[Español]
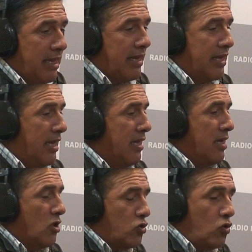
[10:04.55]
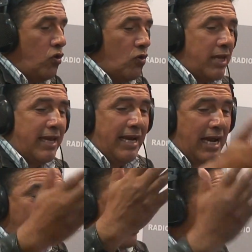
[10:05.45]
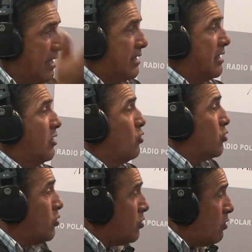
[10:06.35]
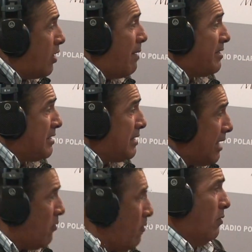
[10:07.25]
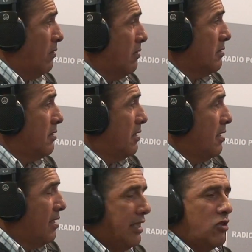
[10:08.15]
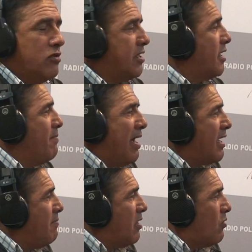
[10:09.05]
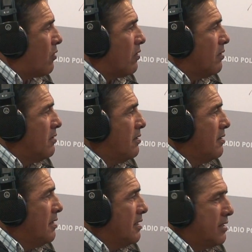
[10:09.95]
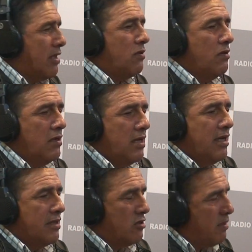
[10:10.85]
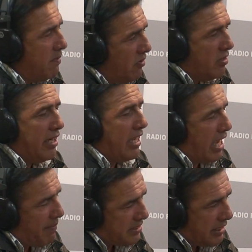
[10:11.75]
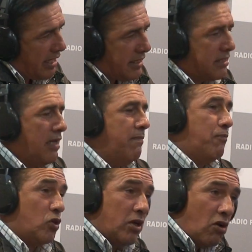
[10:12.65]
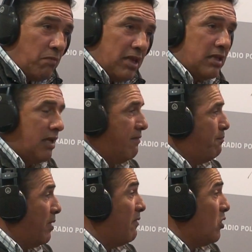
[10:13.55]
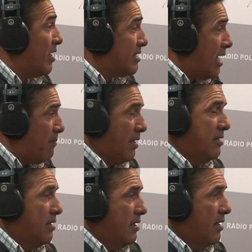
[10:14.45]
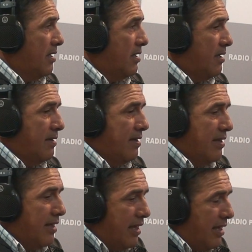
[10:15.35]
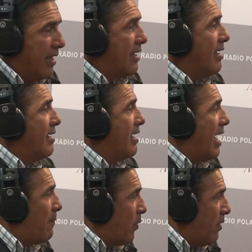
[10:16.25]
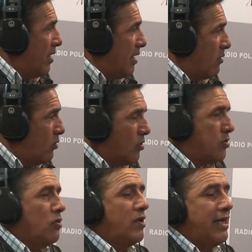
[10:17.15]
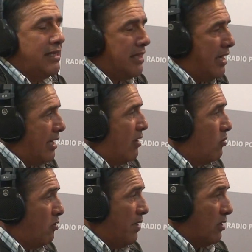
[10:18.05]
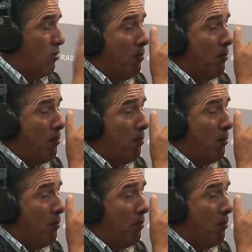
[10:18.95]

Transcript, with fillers: todo lo que quieran capacitarse, nosotros lo capacitamos. Entonces, ¿qué más que mejor? ¿Cierto? Entonces, primero tienen que capacitarse, posteriormente, previo un examen. Eh, aprueban el curso y se le da documento. Más aún,